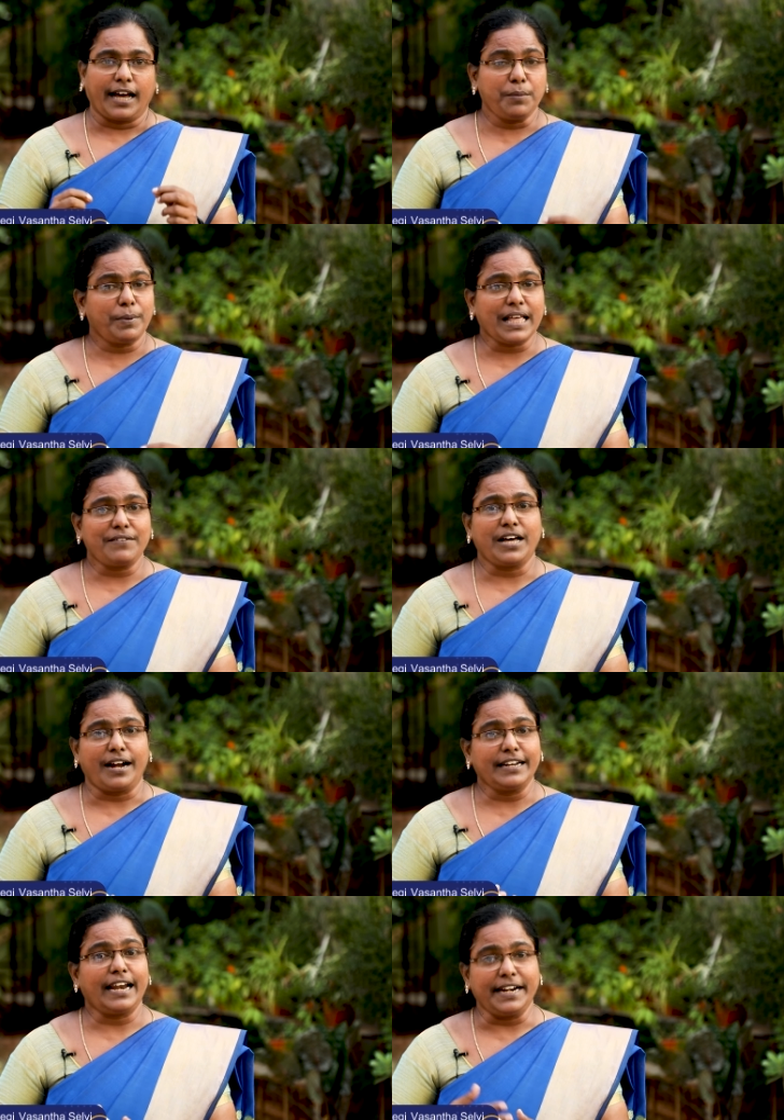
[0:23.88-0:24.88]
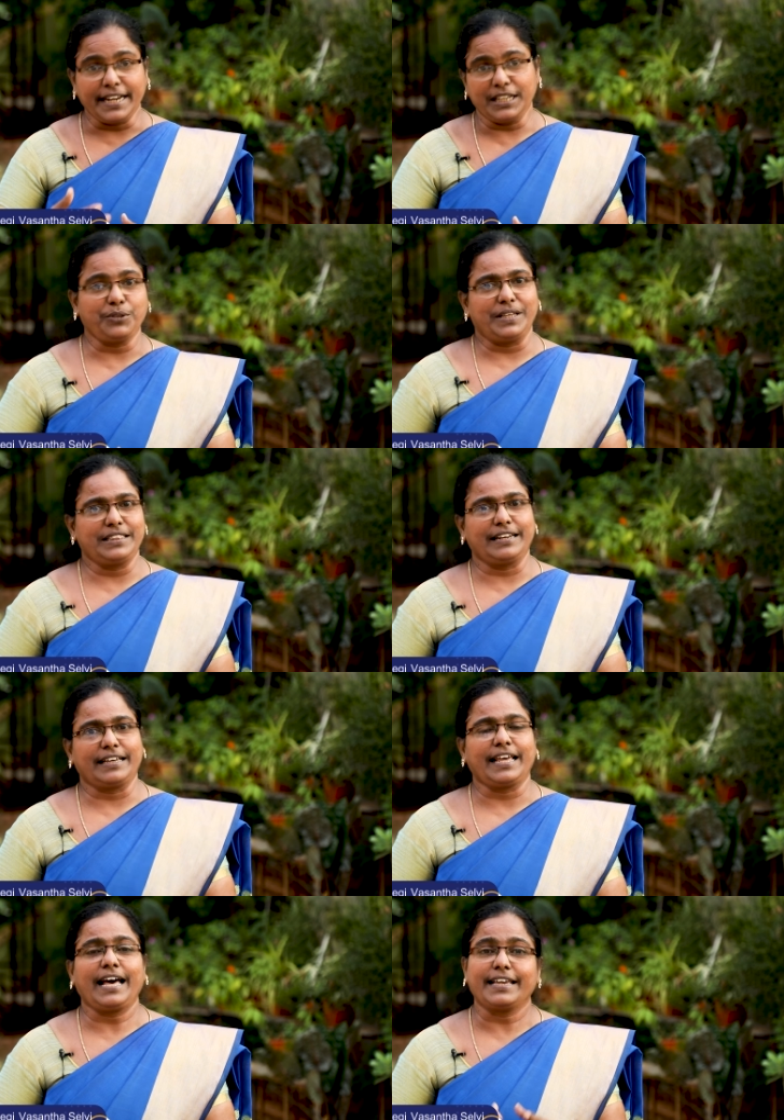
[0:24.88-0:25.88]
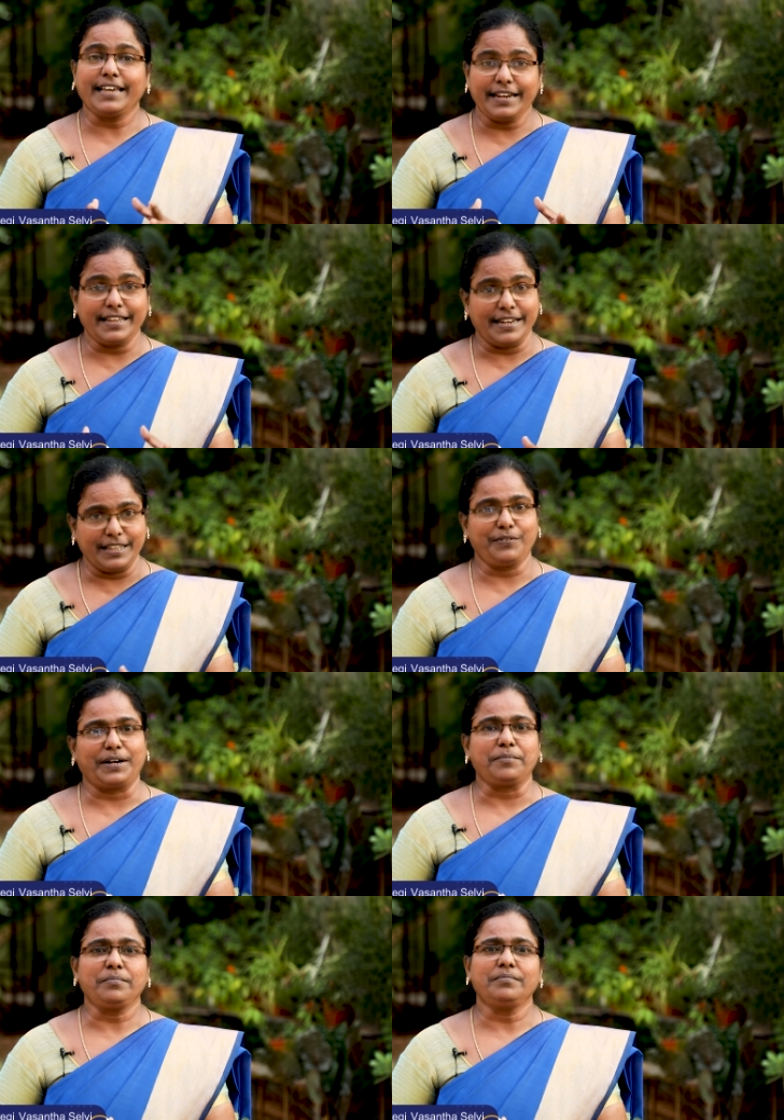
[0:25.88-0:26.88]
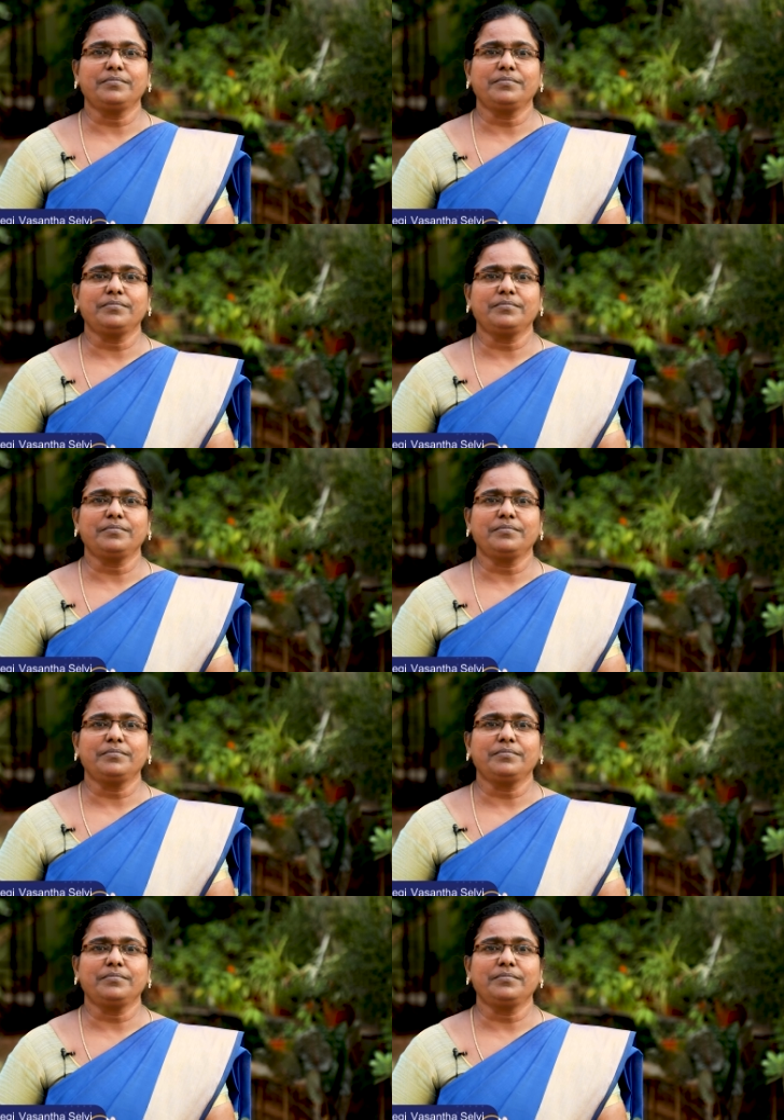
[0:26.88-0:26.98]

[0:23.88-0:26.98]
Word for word: ஐம்பதாவது ஆண்டில் அடியெடுத்து வைத்திருக்கிற ஐஐடிஏ நிறுவனம்